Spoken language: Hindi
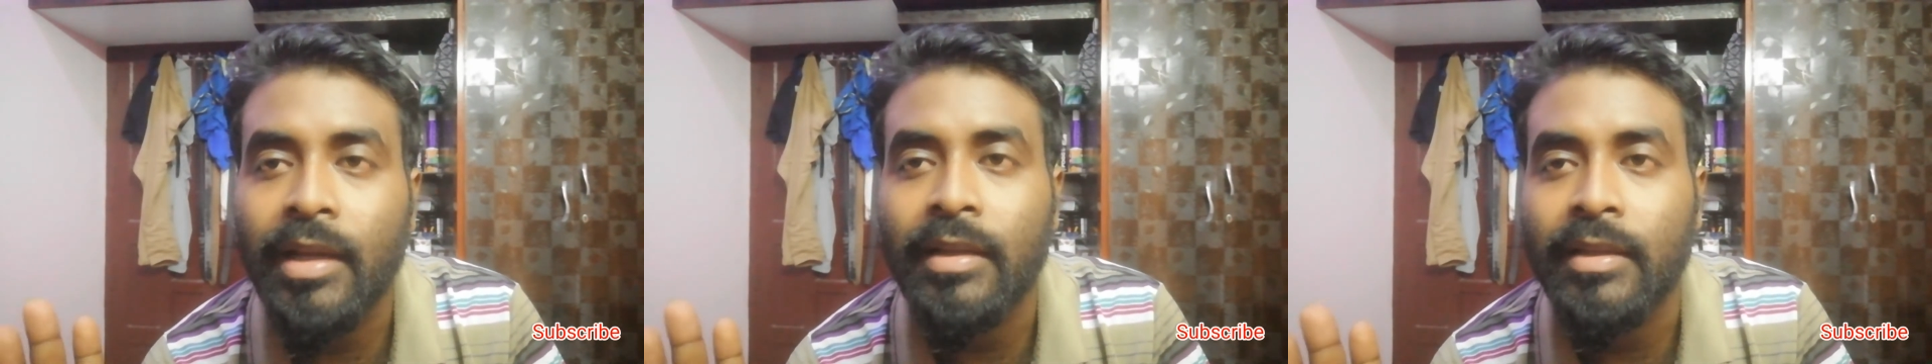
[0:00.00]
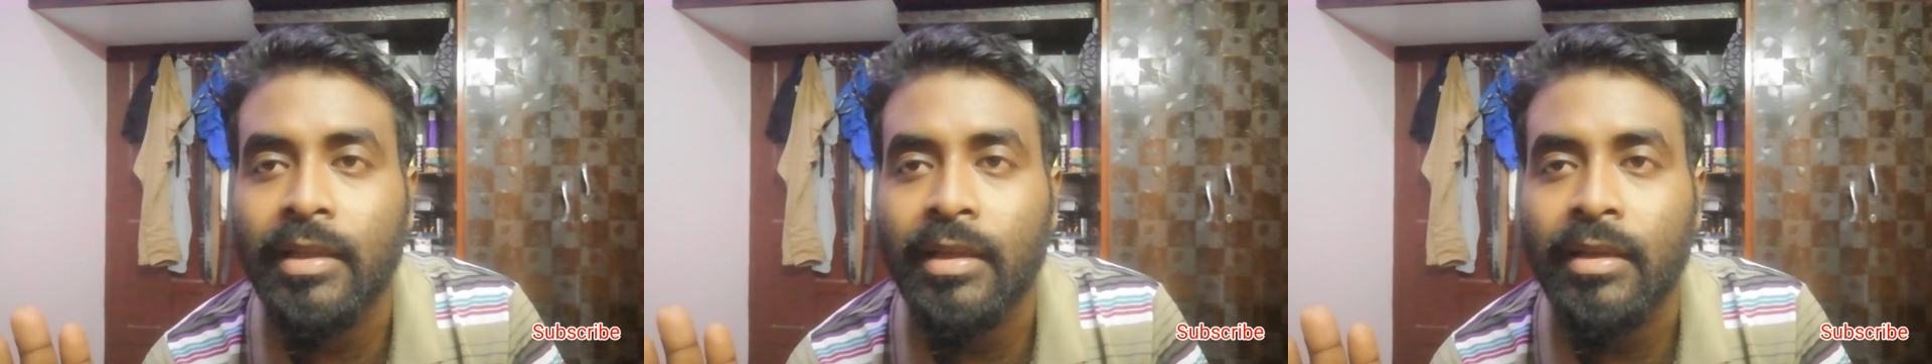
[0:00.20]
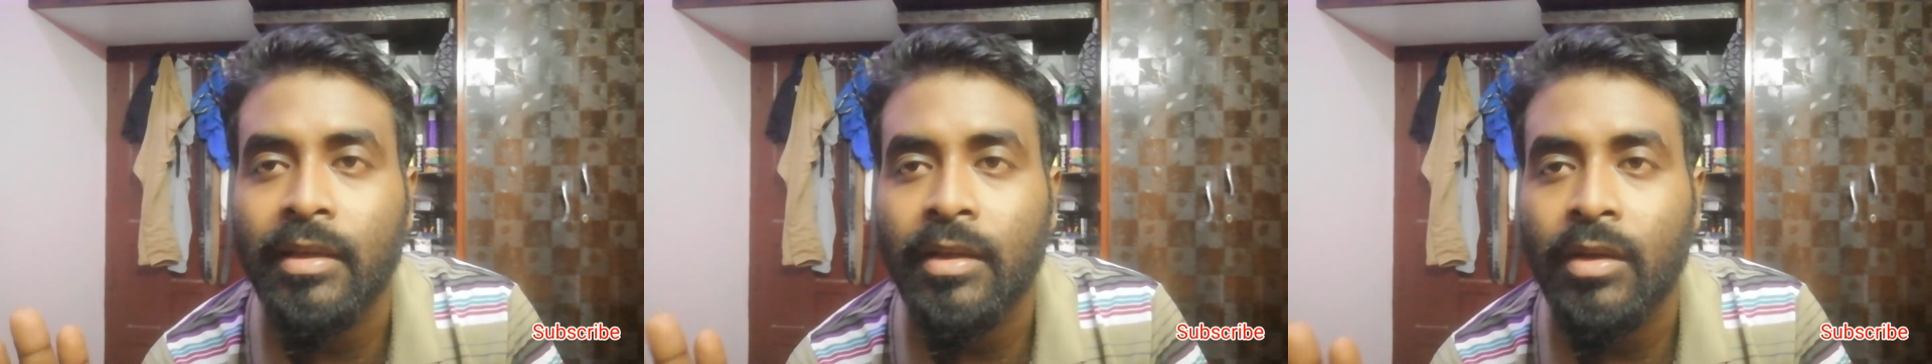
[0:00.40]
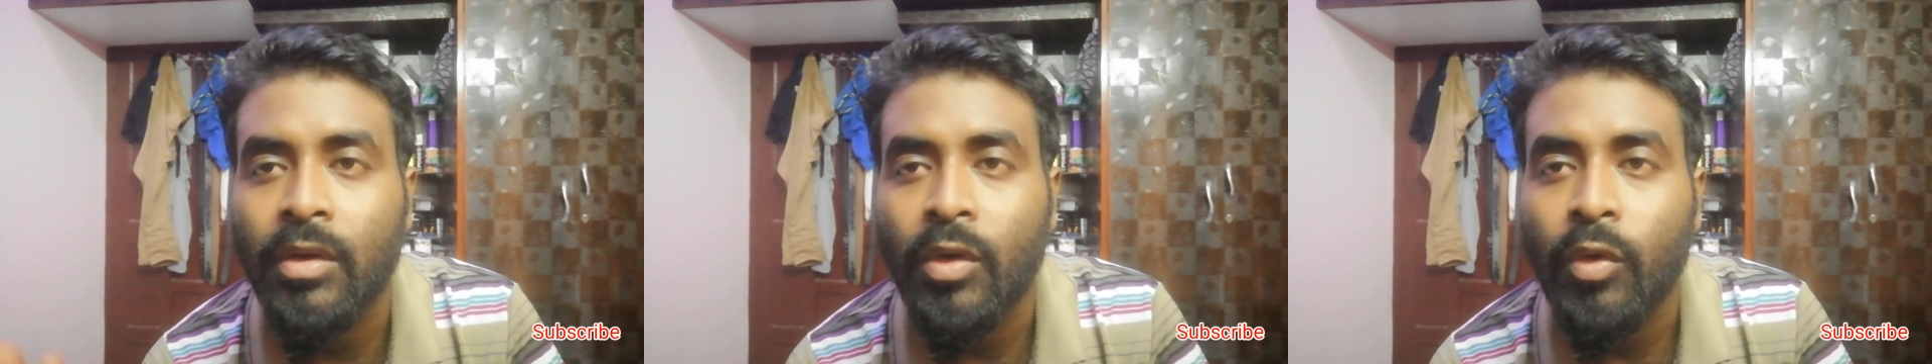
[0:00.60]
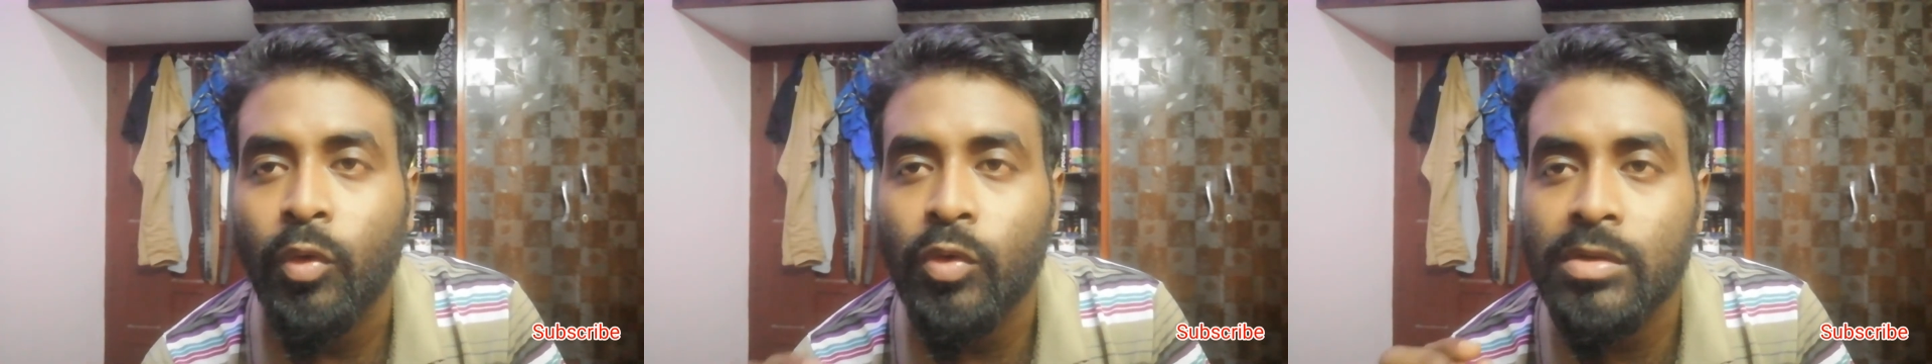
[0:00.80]
गलत है
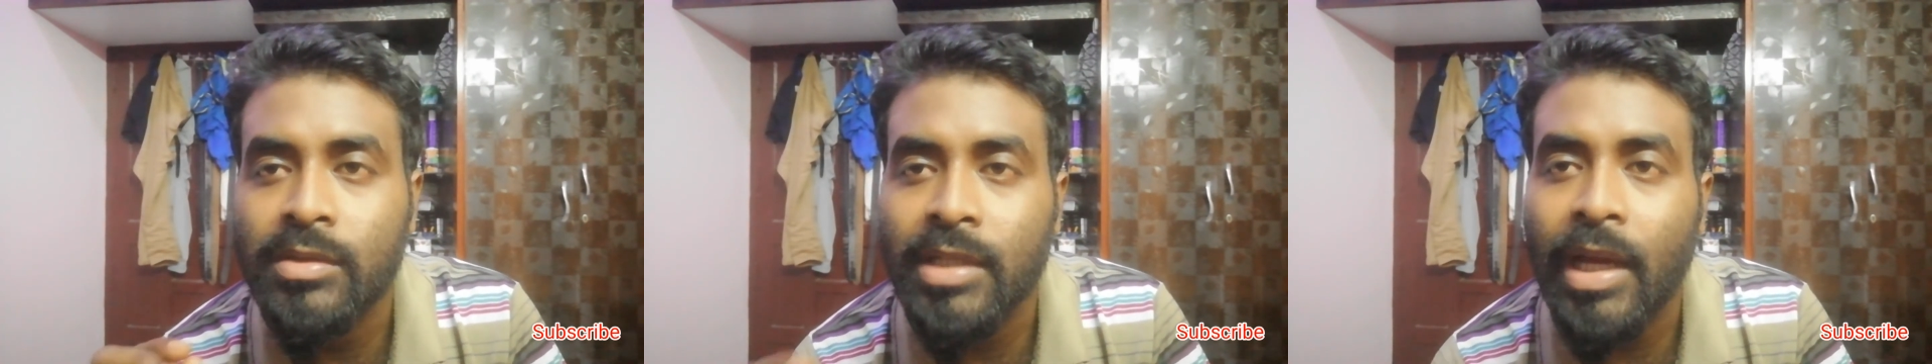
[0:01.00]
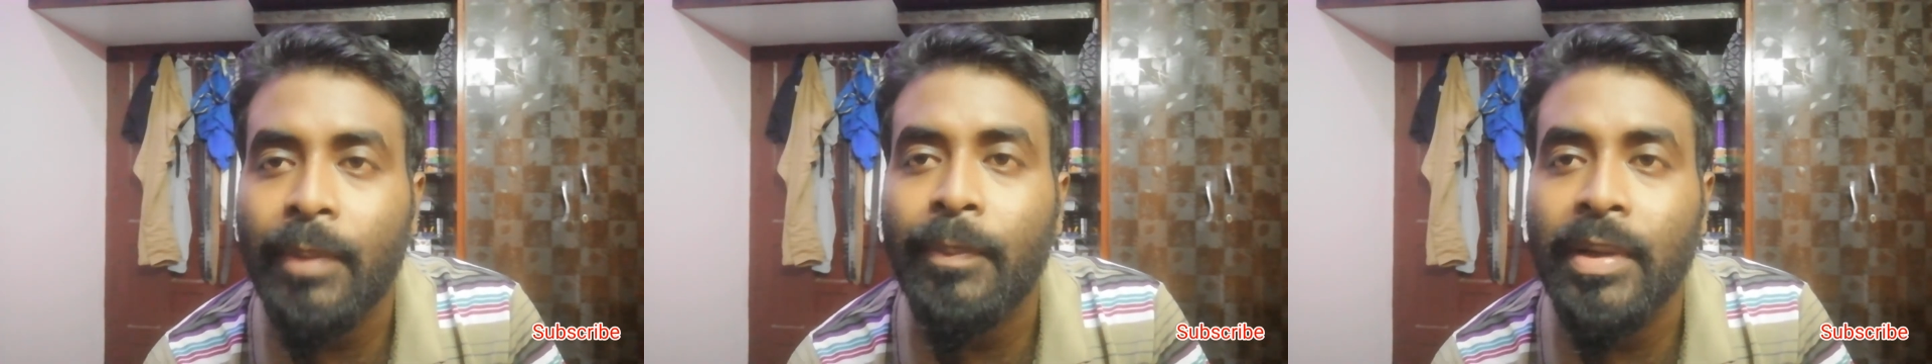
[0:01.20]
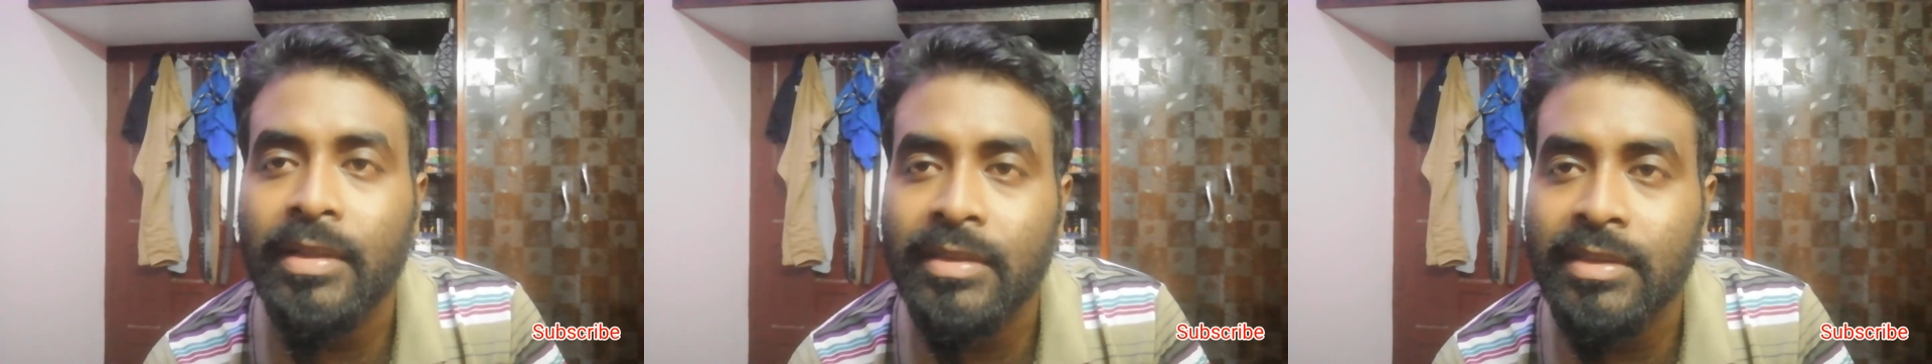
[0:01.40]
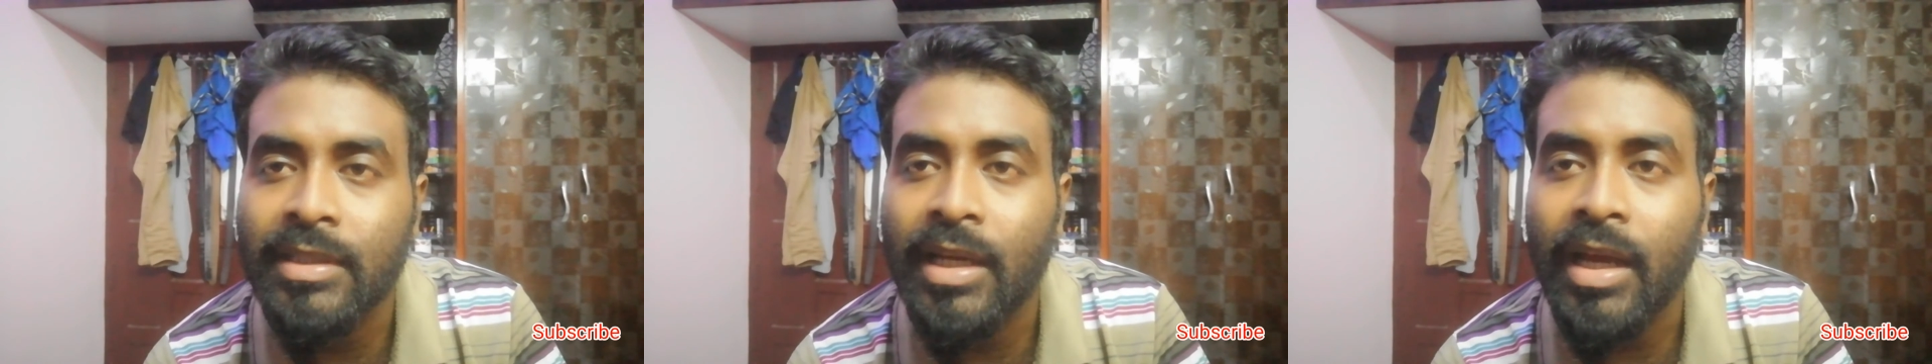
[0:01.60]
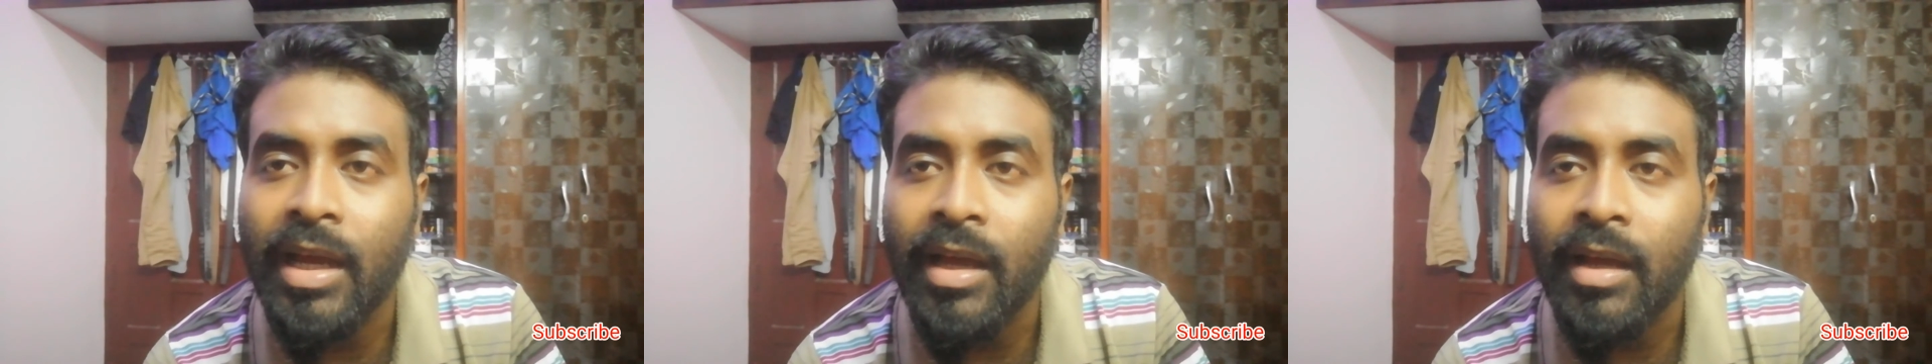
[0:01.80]
उसका
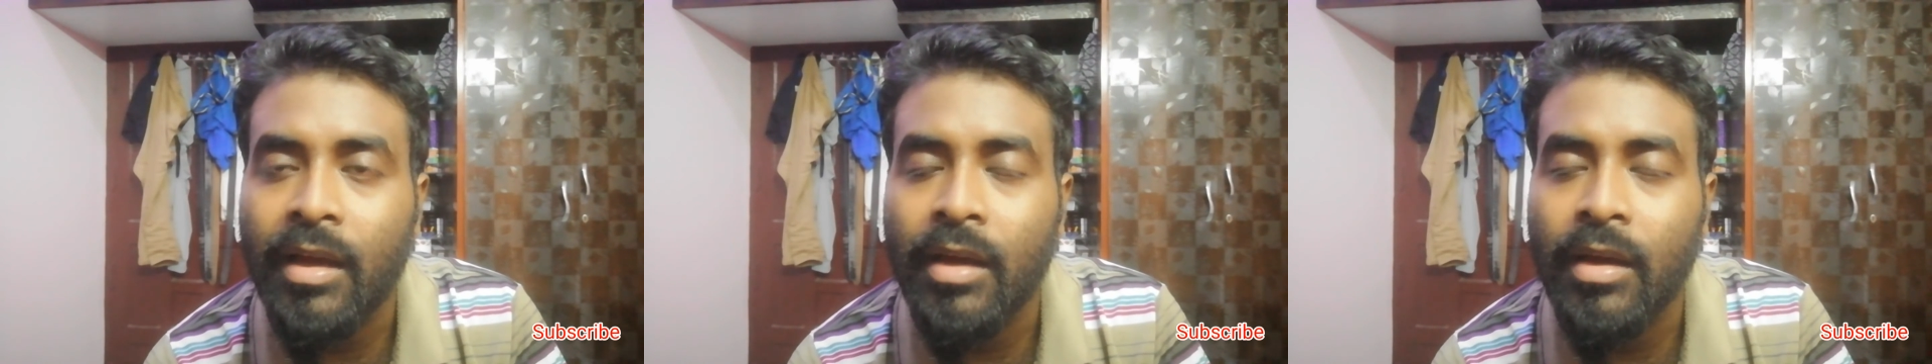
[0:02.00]
बच्चा